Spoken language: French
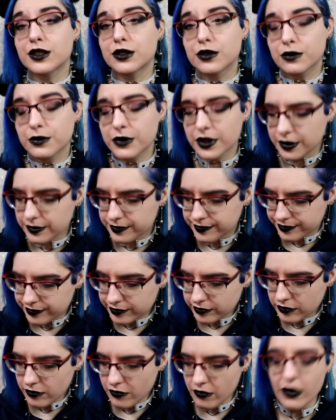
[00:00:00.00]
sombre,
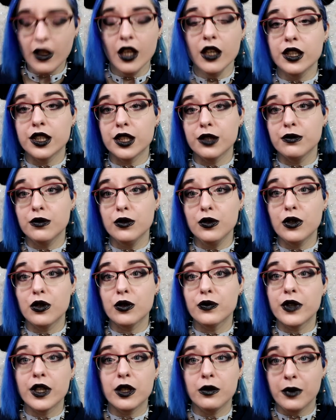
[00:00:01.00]
j'ai voulu
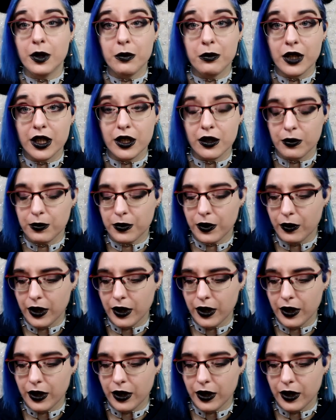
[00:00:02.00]
refaire le même make-up.